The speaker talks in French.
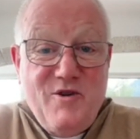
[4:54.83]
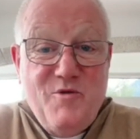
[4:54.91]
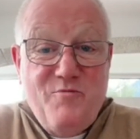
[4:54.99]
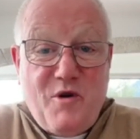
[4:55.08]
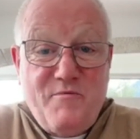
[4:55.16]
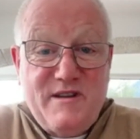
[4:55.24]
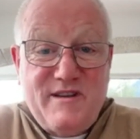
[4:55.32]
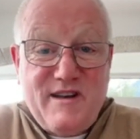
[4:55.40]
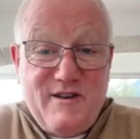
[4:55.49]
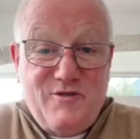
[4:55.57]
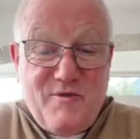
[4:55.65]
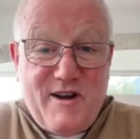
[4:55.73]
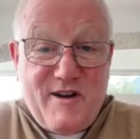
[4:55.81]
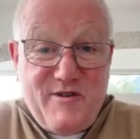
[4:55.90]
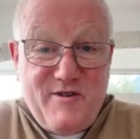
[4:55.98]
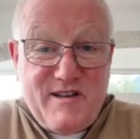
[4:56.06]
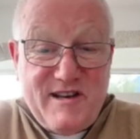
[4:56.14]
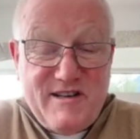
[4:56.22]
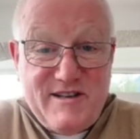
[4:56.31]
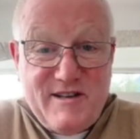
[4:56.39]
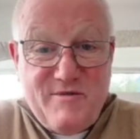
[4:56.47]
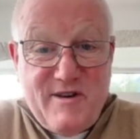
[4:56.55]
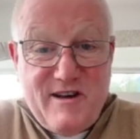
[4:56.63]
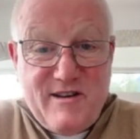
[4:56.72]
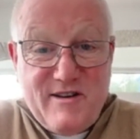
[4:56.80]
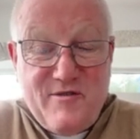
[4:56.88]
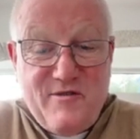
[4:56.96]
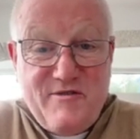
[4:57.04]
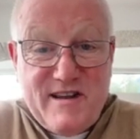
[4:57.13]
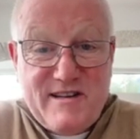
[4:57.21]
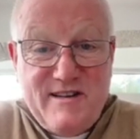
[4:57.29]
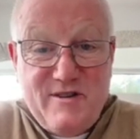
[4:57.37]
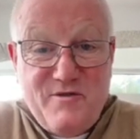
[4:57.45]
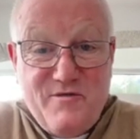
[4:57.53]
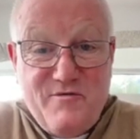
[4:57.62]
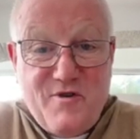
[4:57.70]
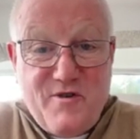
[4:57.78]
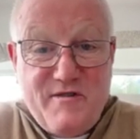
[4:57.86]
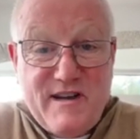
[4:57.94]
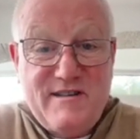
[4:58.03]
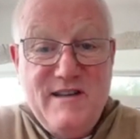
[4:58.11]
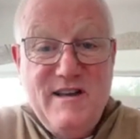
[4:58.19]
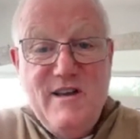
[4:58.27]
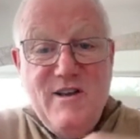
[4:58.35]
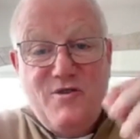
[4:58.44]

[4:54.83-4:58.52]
Le premier territoire que le chrétien doit convertir, le nouveau converti,